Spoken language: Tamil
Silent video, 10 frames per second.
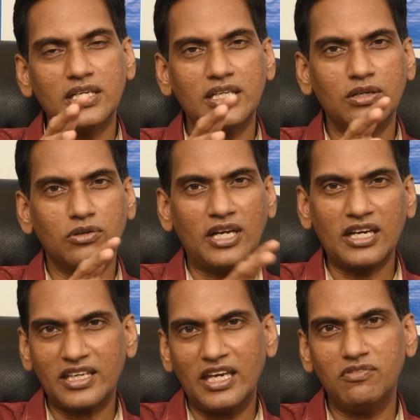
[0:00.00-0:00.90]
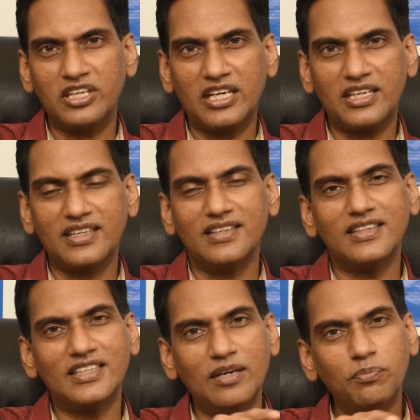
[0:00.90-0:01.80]
நீங்கள் ஒரு நல்ல கேள்வி கேட்டிங்க
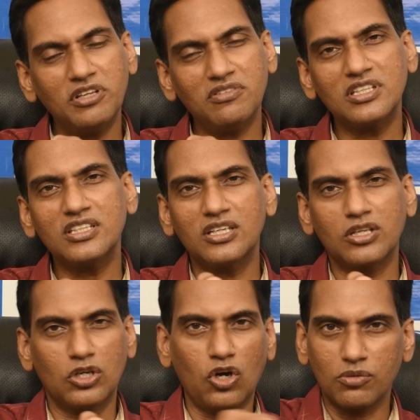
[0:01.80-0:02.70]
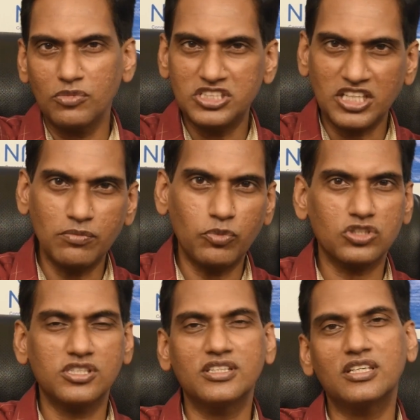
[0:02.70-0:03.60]
எப்படி வந்து இதை நீங்கள் நார்மல் சிக்கன்
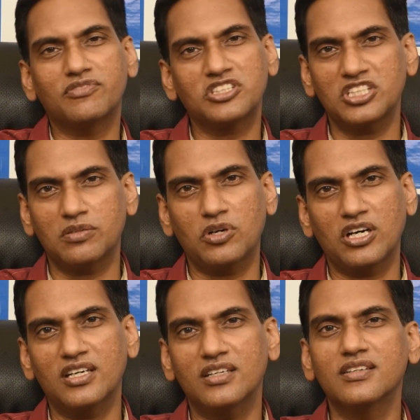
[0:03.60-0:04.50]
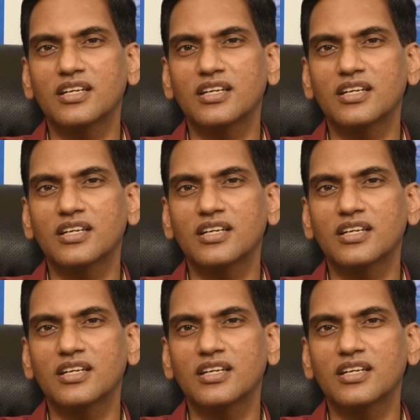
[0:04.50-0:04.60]
பாக்ஸ்லேருந்து டிஃப்ரென்ஷியேட் பண்ணலாம்